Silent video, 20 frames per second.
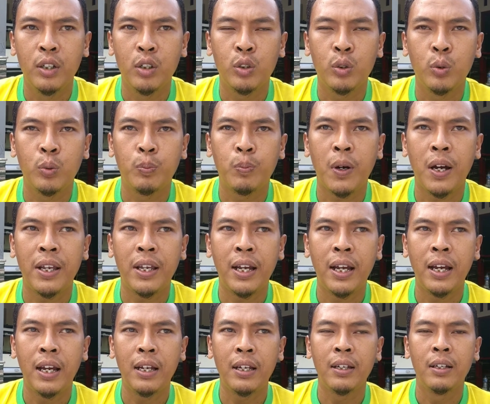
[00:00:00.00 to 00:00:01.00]

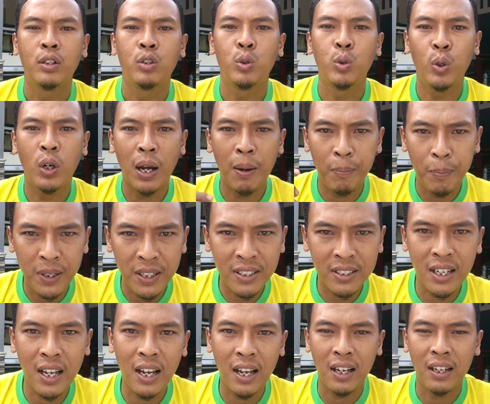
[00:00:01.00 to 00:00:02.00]
supaya juga
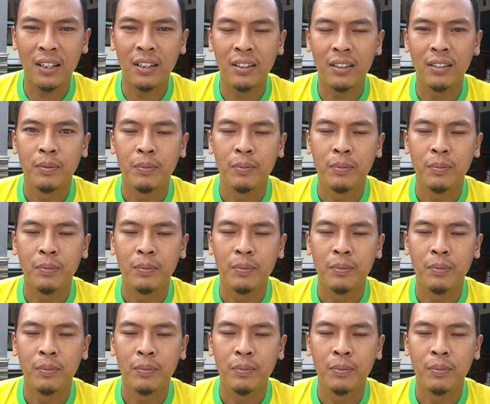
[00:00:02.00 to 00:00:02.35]
bisa